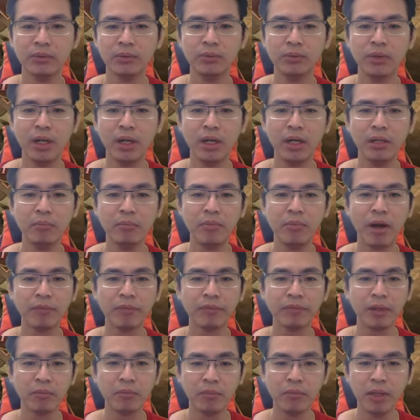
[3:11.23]
udah di
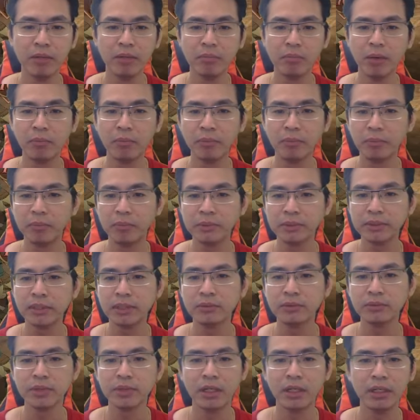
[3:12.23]
buff tambah
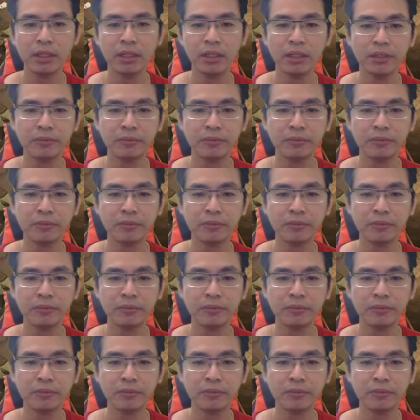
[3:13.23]
50% tuh tadi